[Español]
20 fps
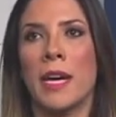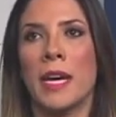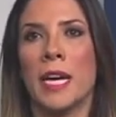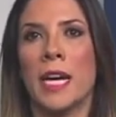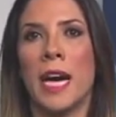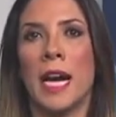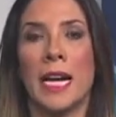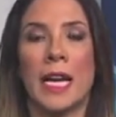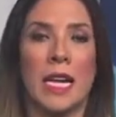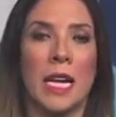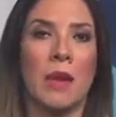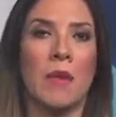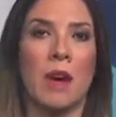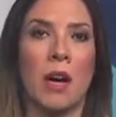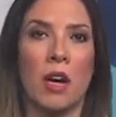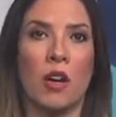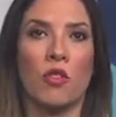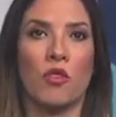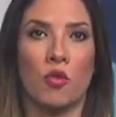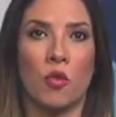han
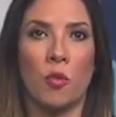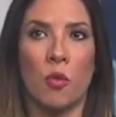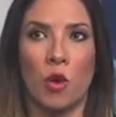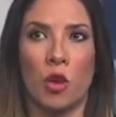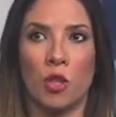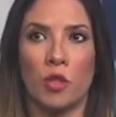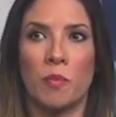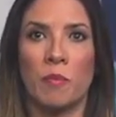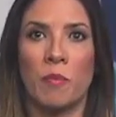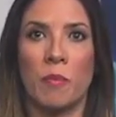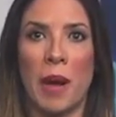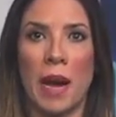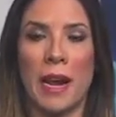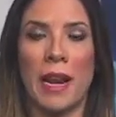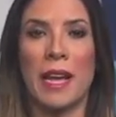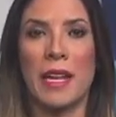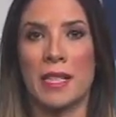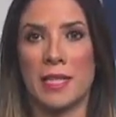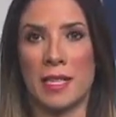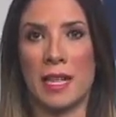elevado su voz
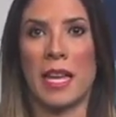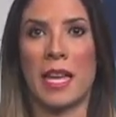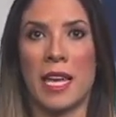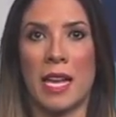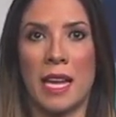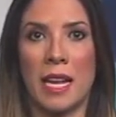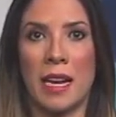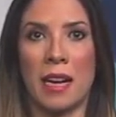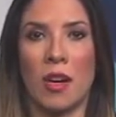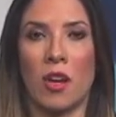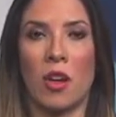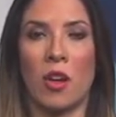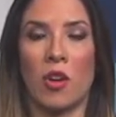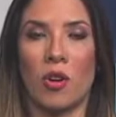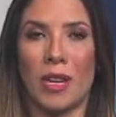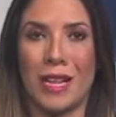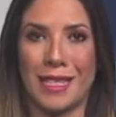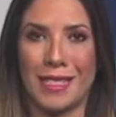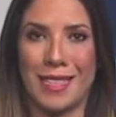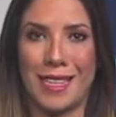para exigir lo
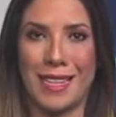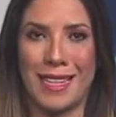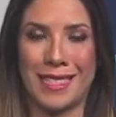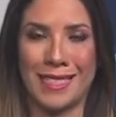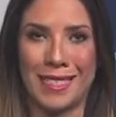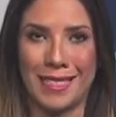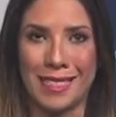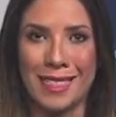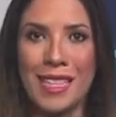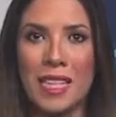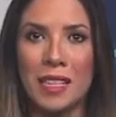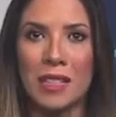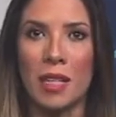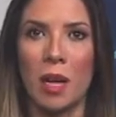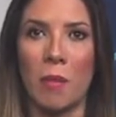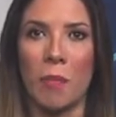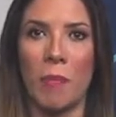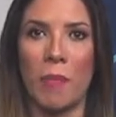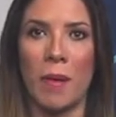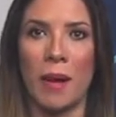que se
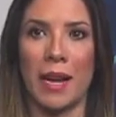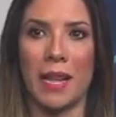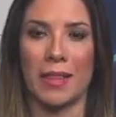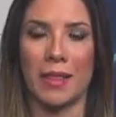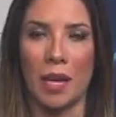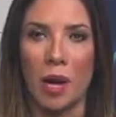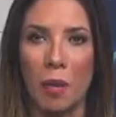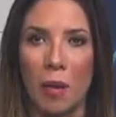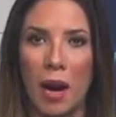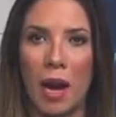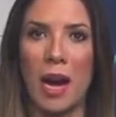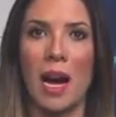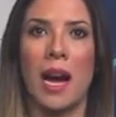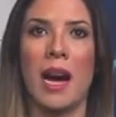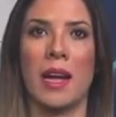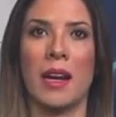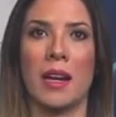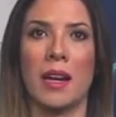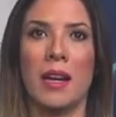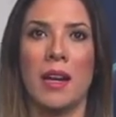necesita para
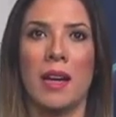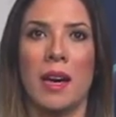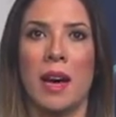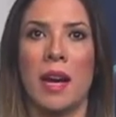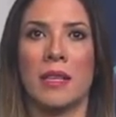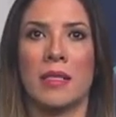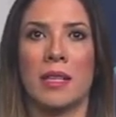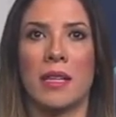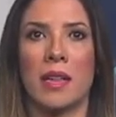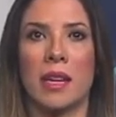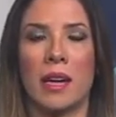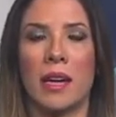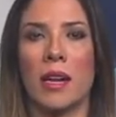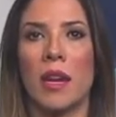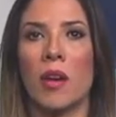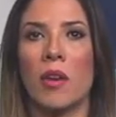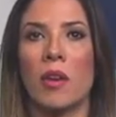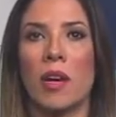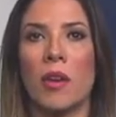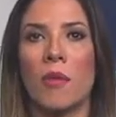trabajar. Así que
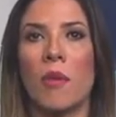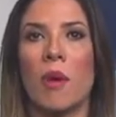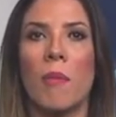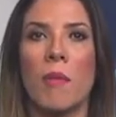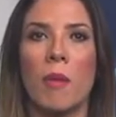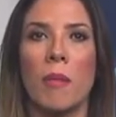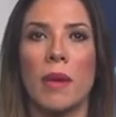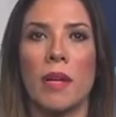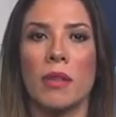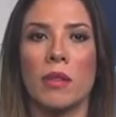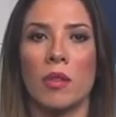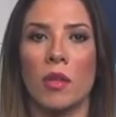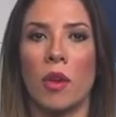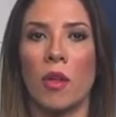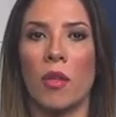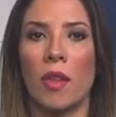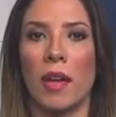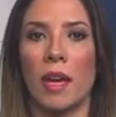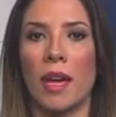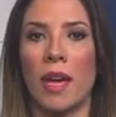creo que no es momento
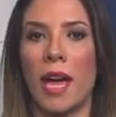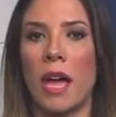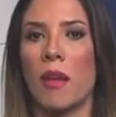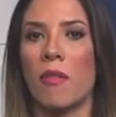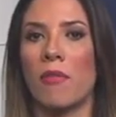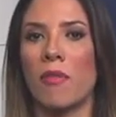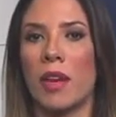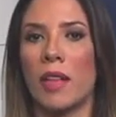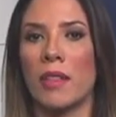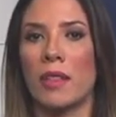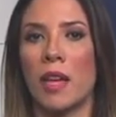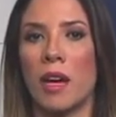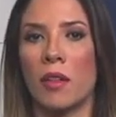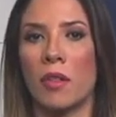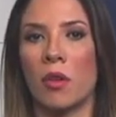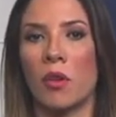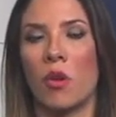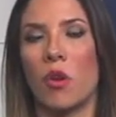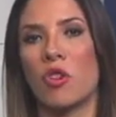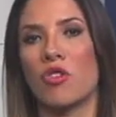de enfrentar
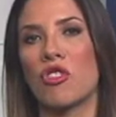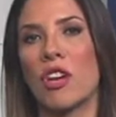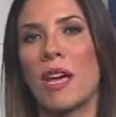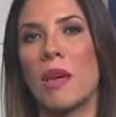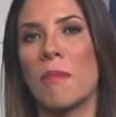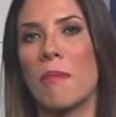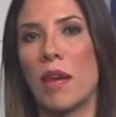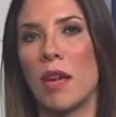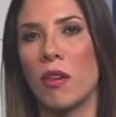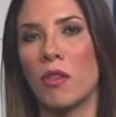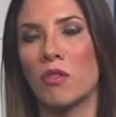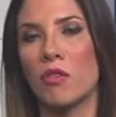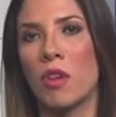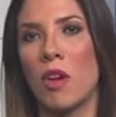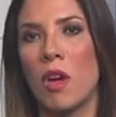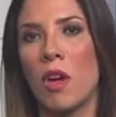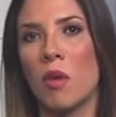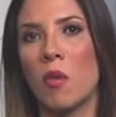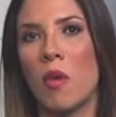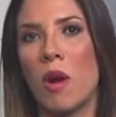dos cosas y menos
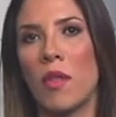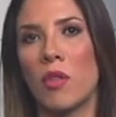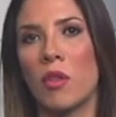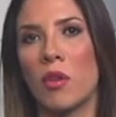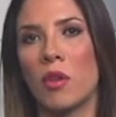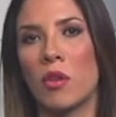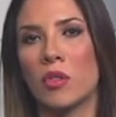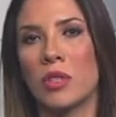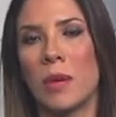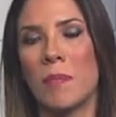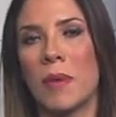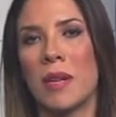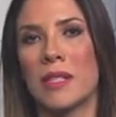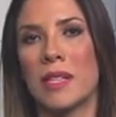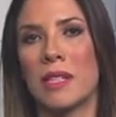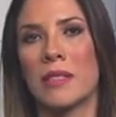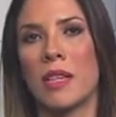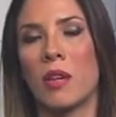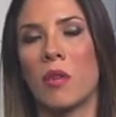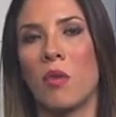cuando se empieza
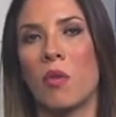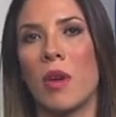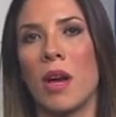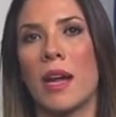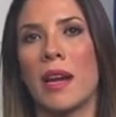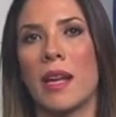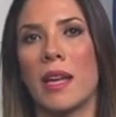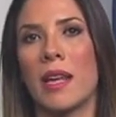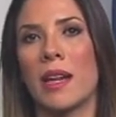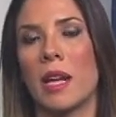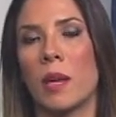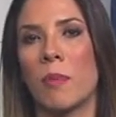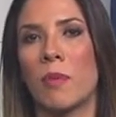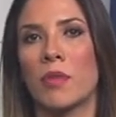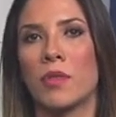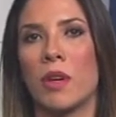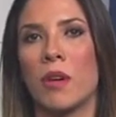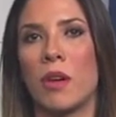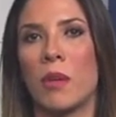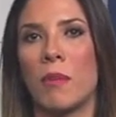a circular
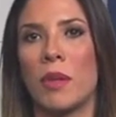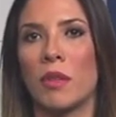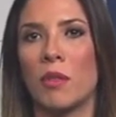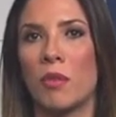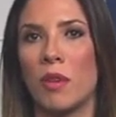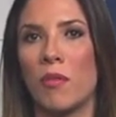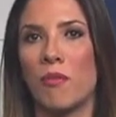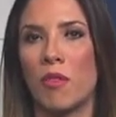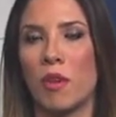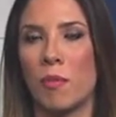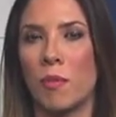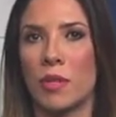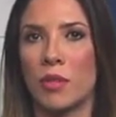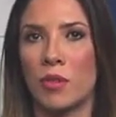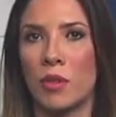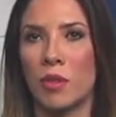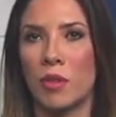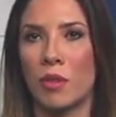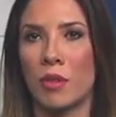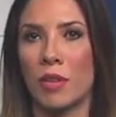irresponsablemente una
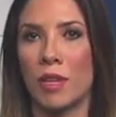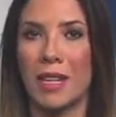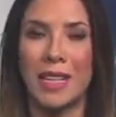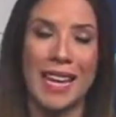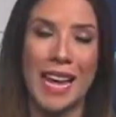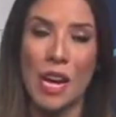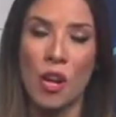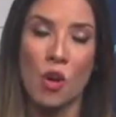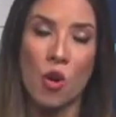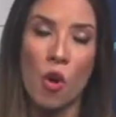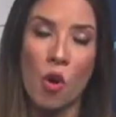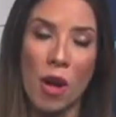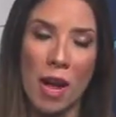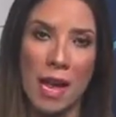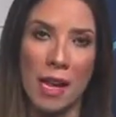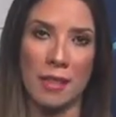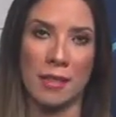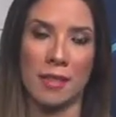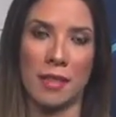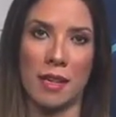información que no es